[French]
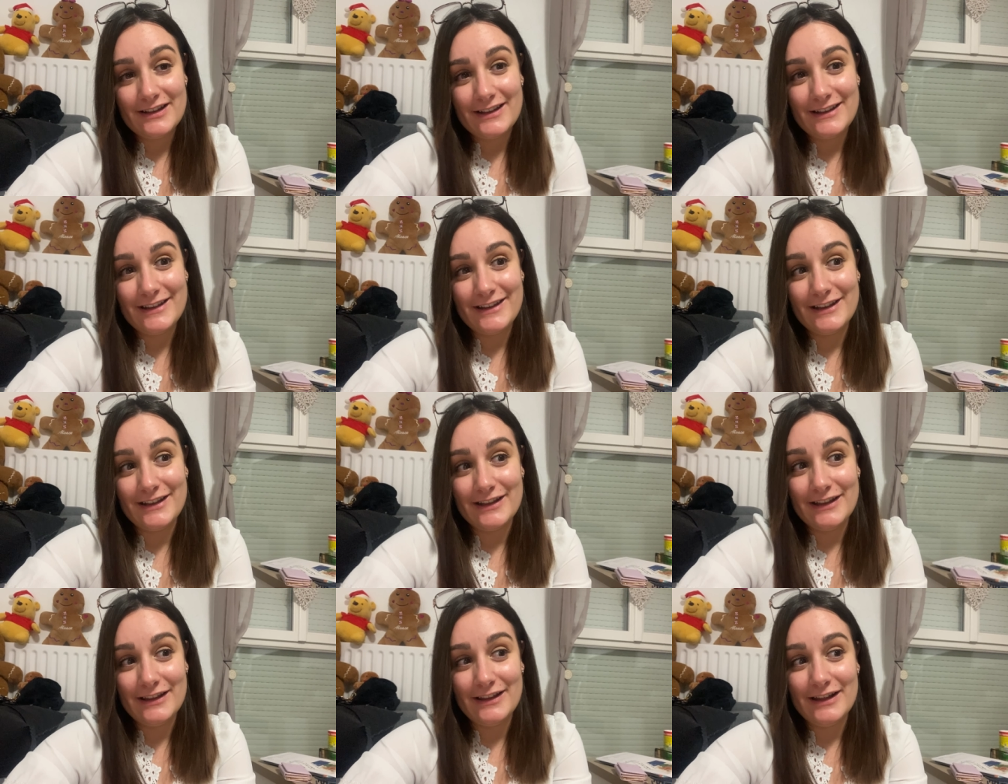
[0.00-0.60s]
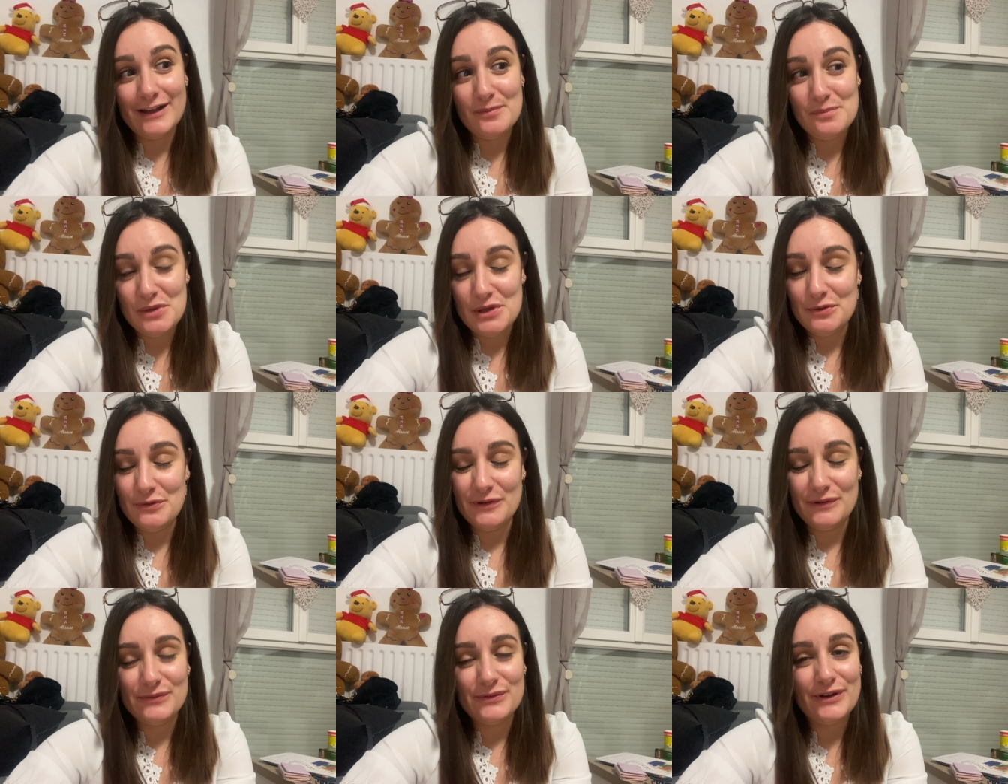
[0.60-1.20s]
Et à
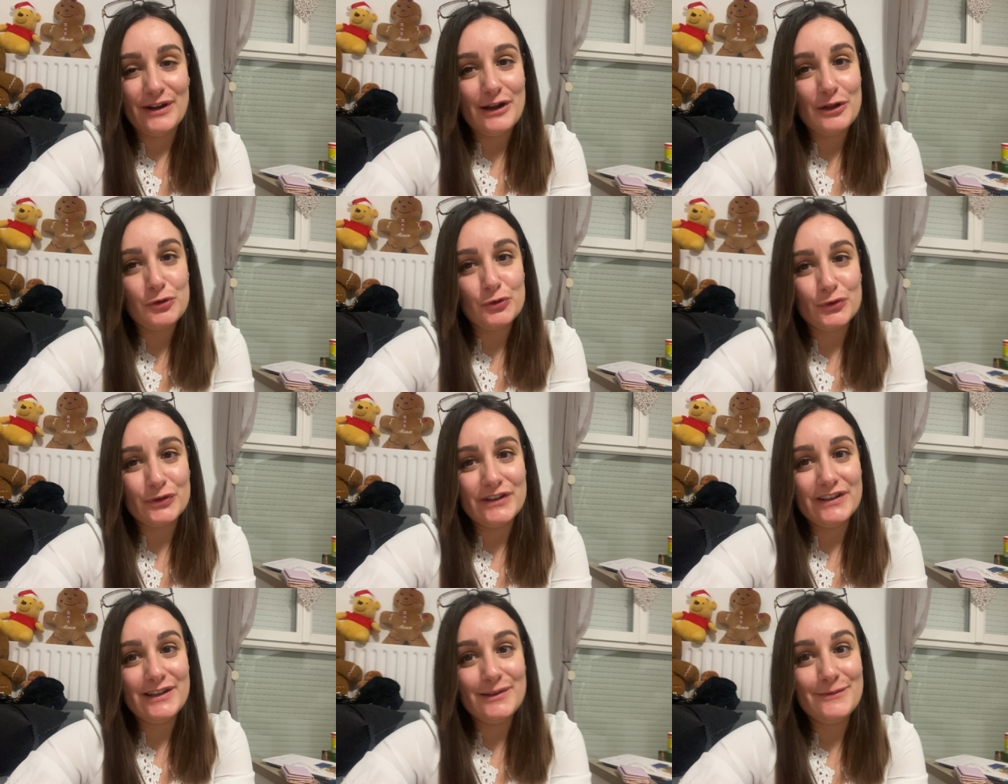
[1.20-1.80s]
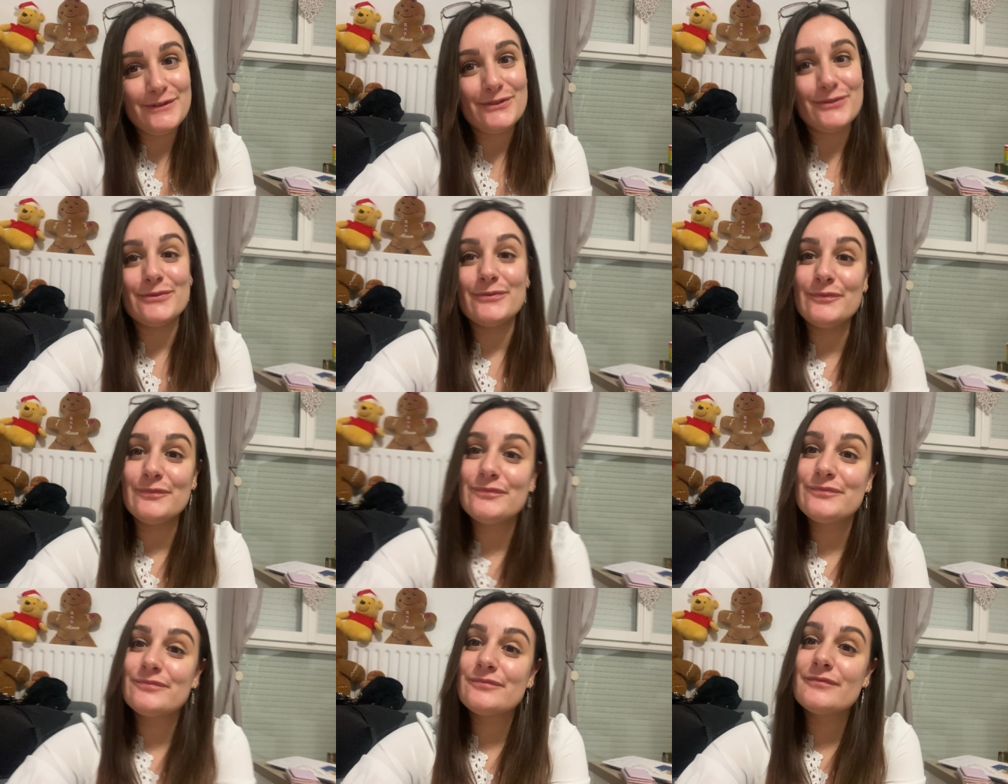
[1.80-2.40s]
minuit, on fera la tournée des maisons.
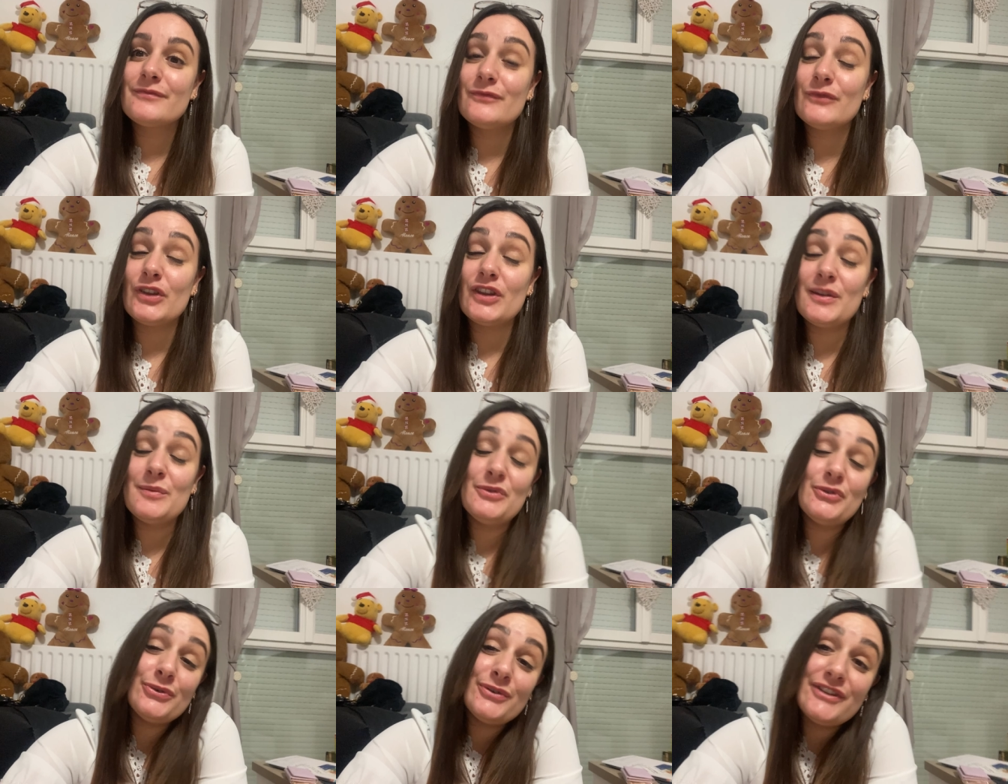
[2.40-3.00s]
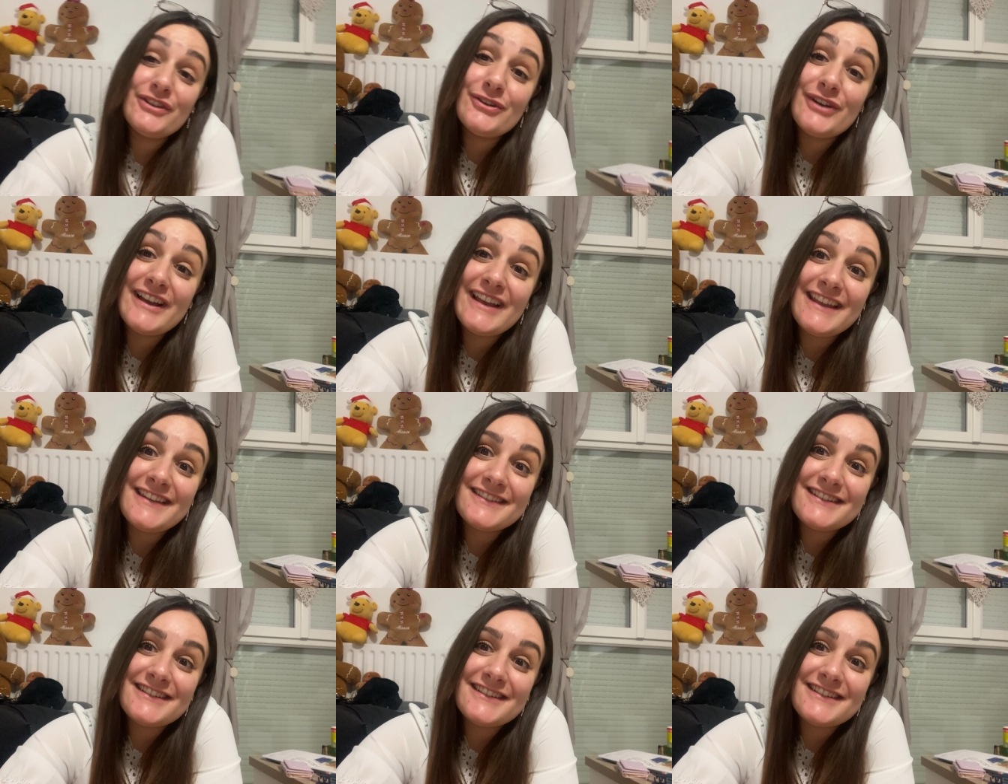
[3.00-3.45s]
Enfin, des maisons, il y en aura quatre.